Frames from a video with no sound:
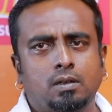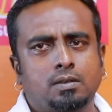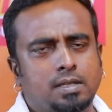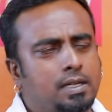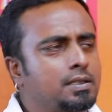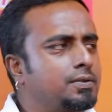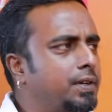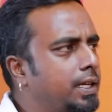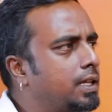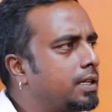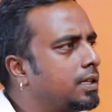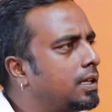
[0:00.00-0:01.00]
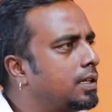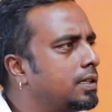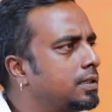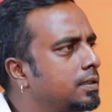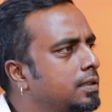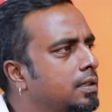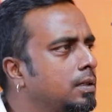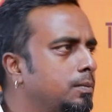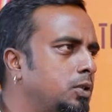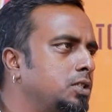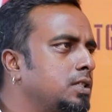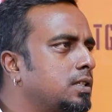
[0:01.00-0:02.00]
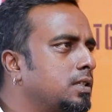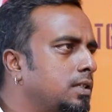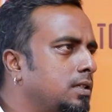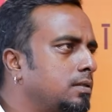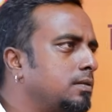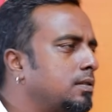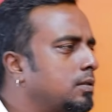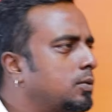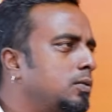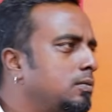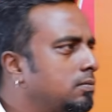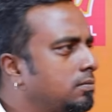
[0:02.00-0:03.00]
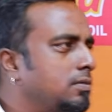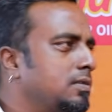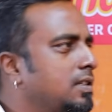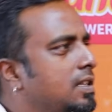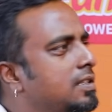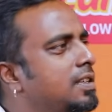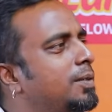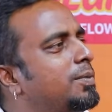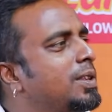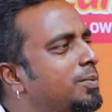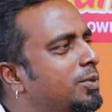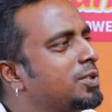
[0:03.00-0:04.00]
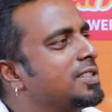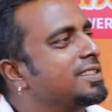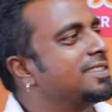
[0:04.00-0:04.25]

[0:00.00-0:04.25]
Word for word: சாட்டிஸ்ஃபைடாக இருந்தார் பிடிச்சிருந்தது ஸோ ஈஸி அப்படி தான் போச்சு